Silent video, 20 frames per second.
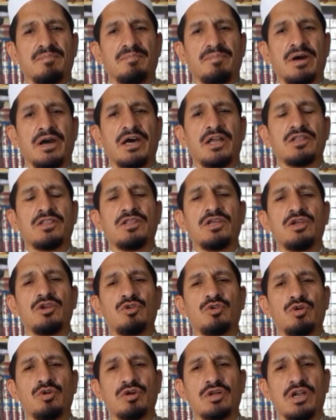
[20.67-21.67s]
भारतीय
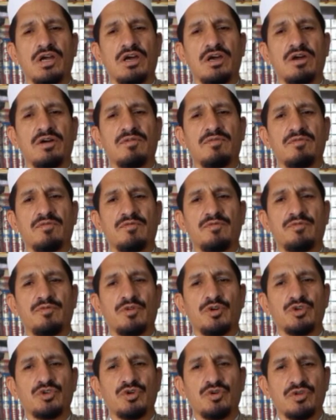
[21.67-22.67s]
डोगरा
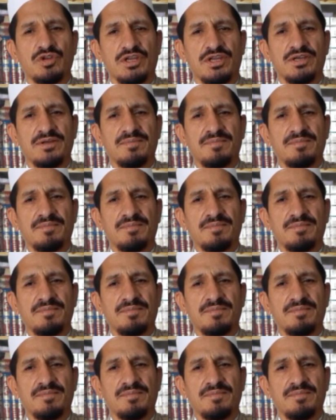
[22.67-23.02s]
फ़ौजों ने